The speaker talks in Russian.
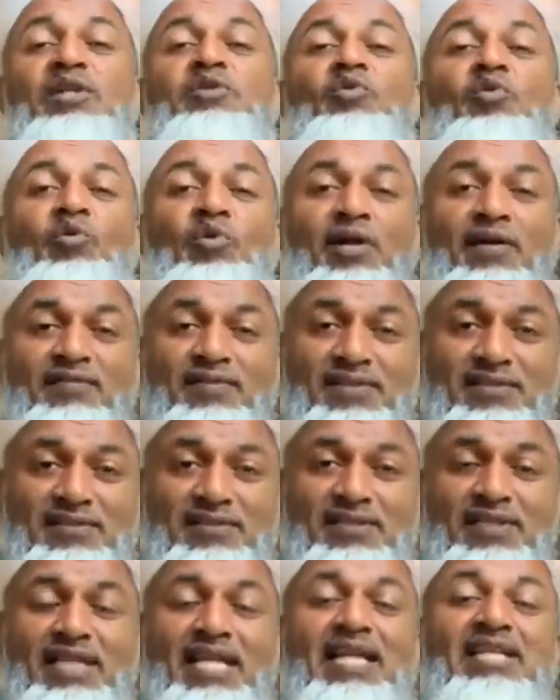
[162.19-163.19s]
Давайте
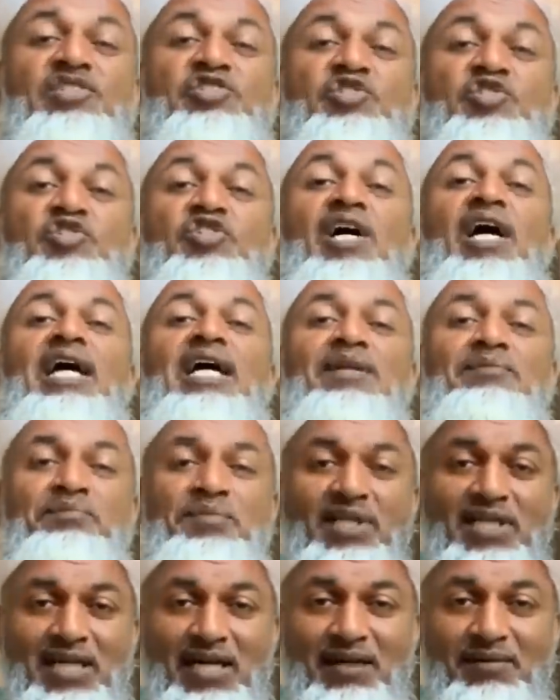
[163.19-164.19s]
мы с вами,
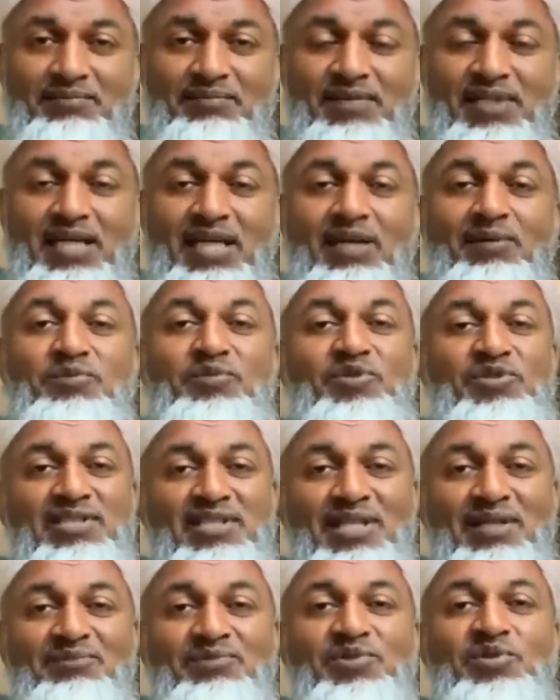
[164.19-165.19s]
все, будем
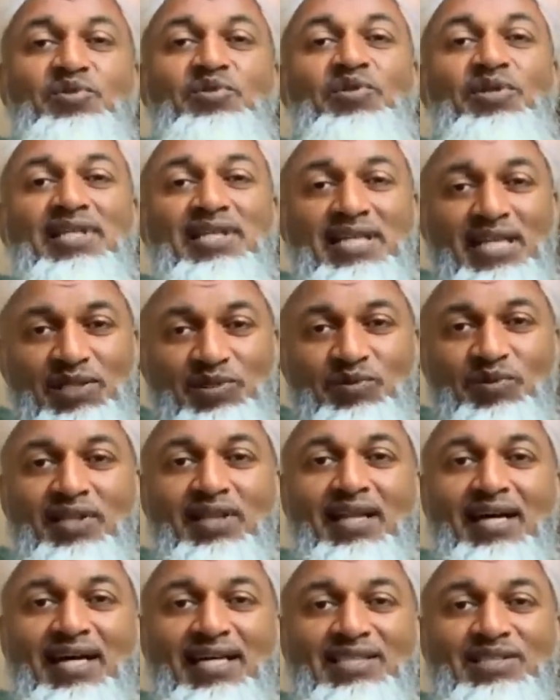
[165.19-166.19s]
подключаться
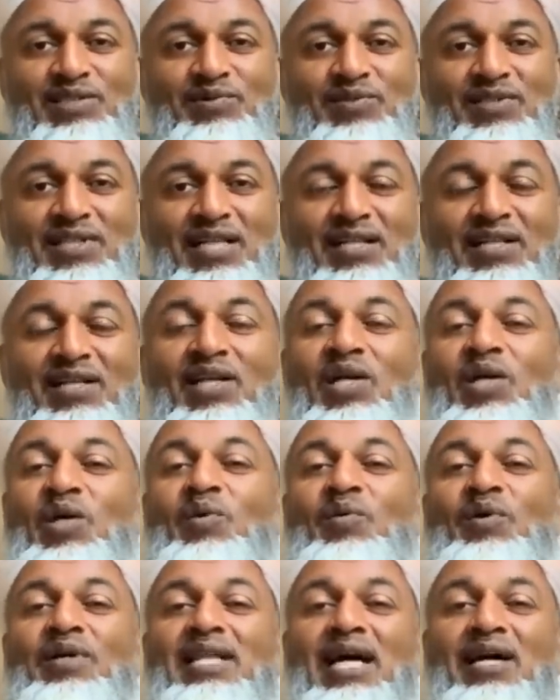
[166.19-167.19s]
разумом в поклонении.
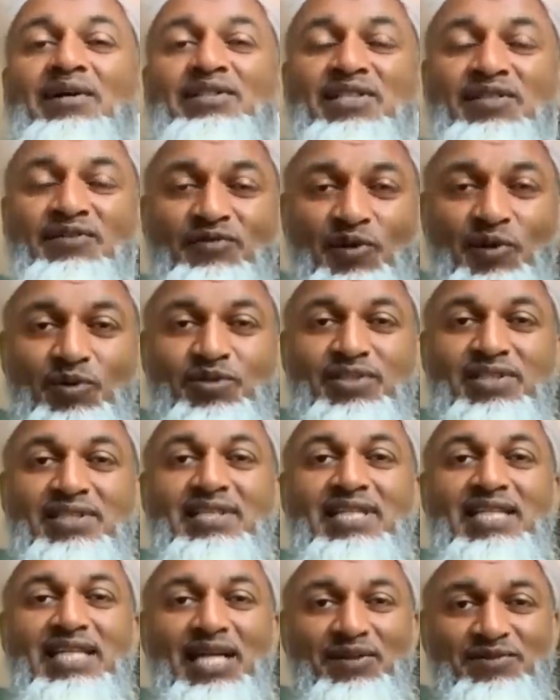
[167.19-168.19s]
Будем участвовать в
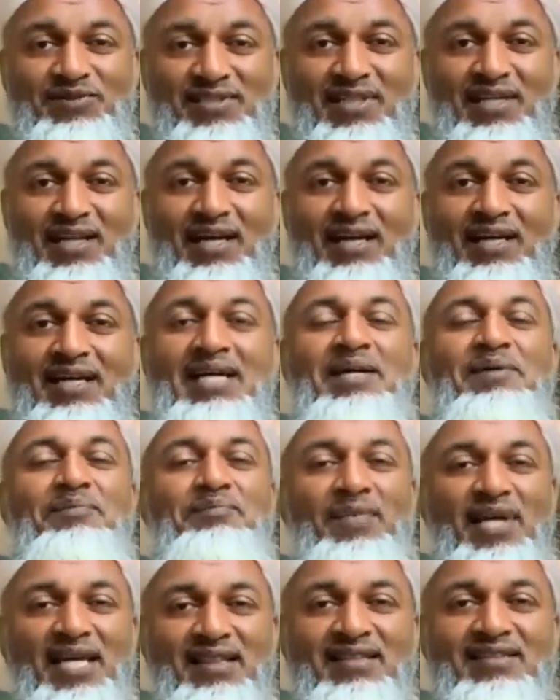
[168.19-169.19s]
нем сердцем.
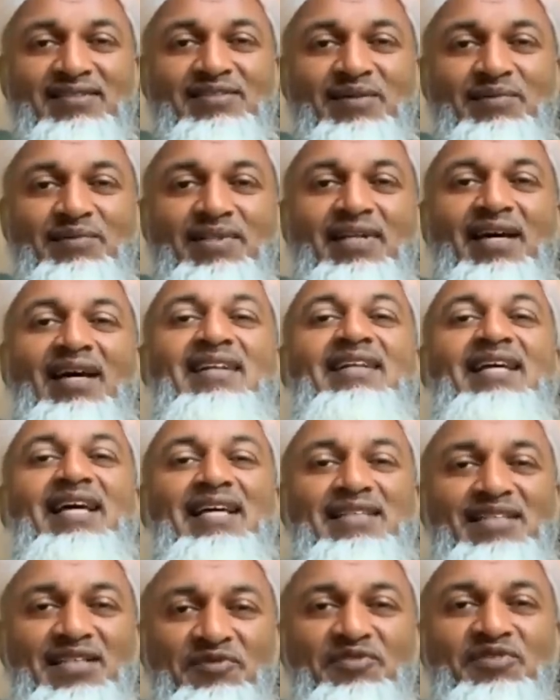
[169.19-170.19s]
Сделай этот Рамадан
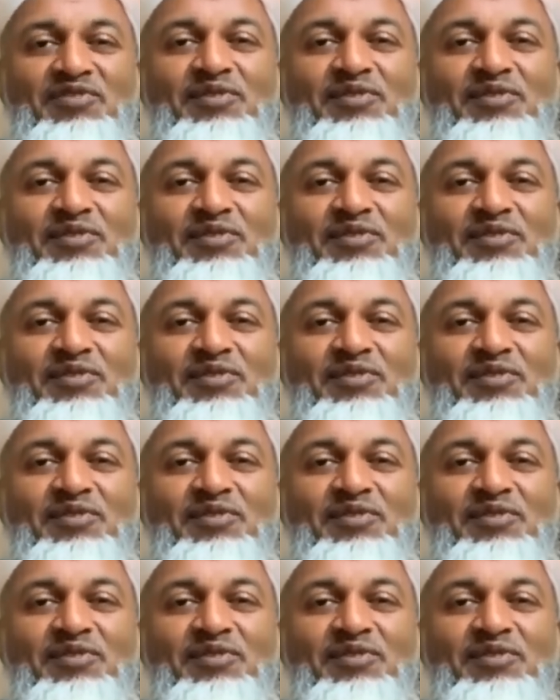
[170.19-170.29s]
другим.